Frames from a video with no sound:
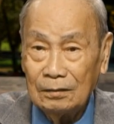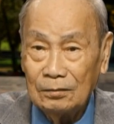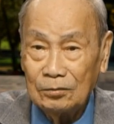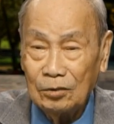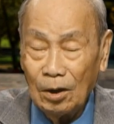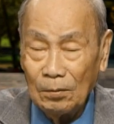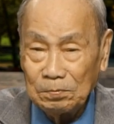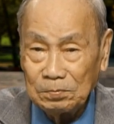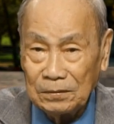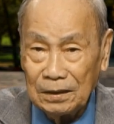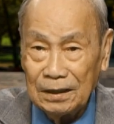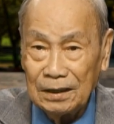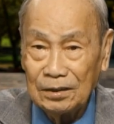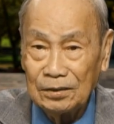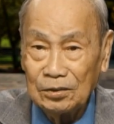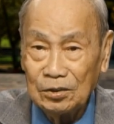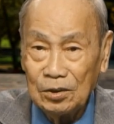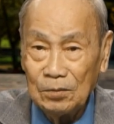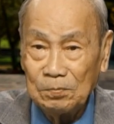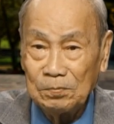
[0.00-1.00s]
góp
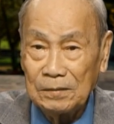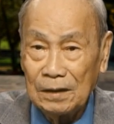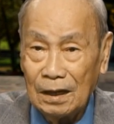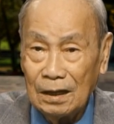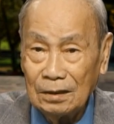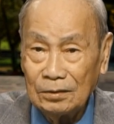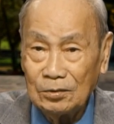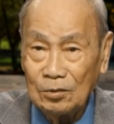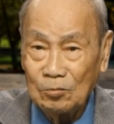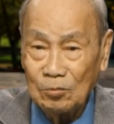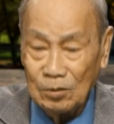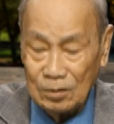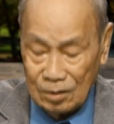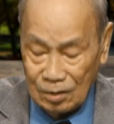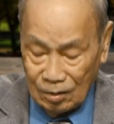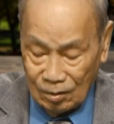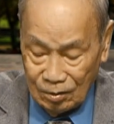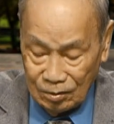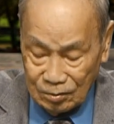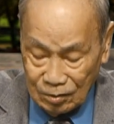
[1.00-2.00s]
tiền, giúp đỡ cho quân
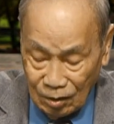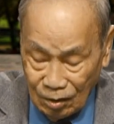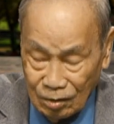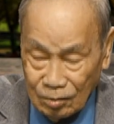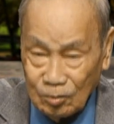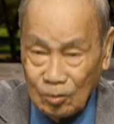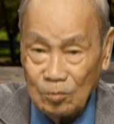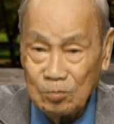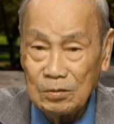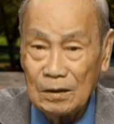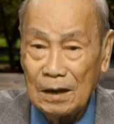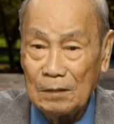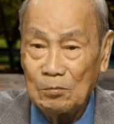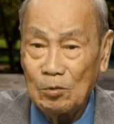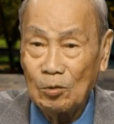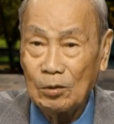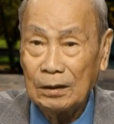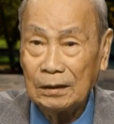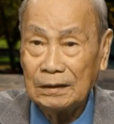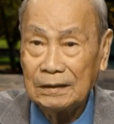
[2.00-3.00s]
đội, đó cũng là
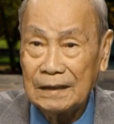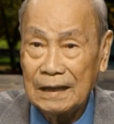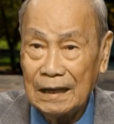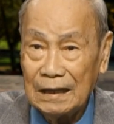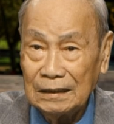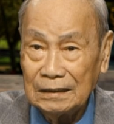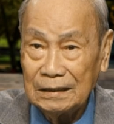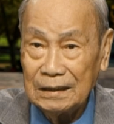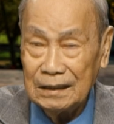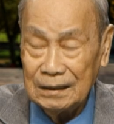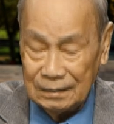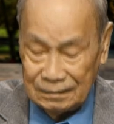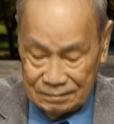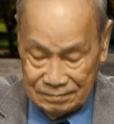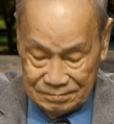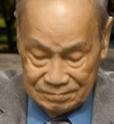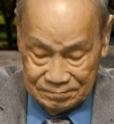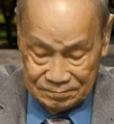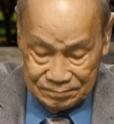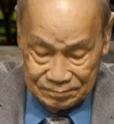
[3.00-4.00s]
một cách kháng
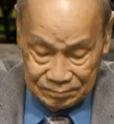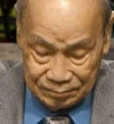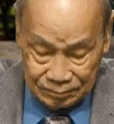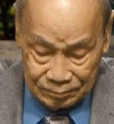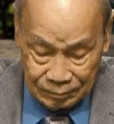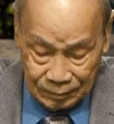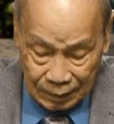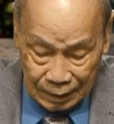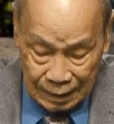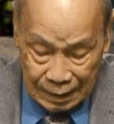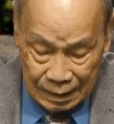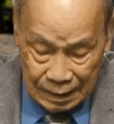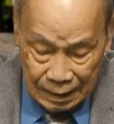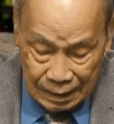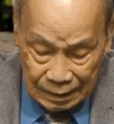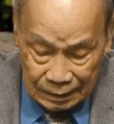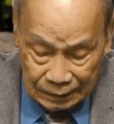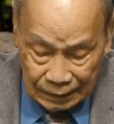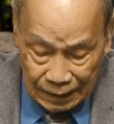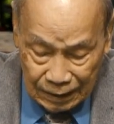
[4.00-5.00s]
chiến.
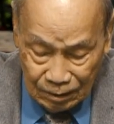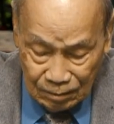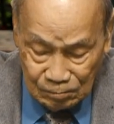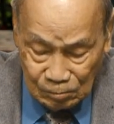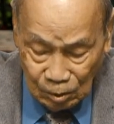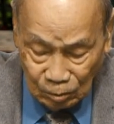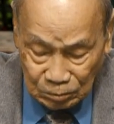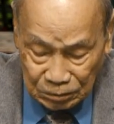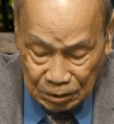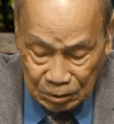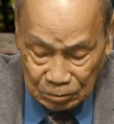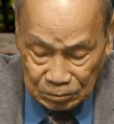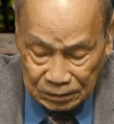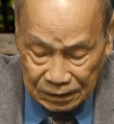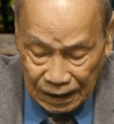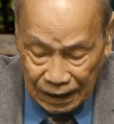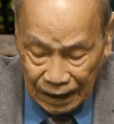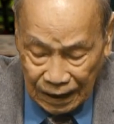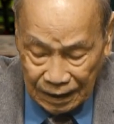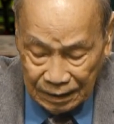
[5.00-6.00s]
Theo một điều
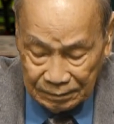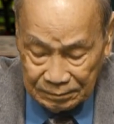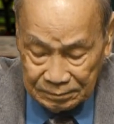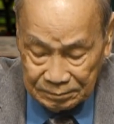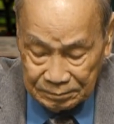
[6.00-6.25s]
tra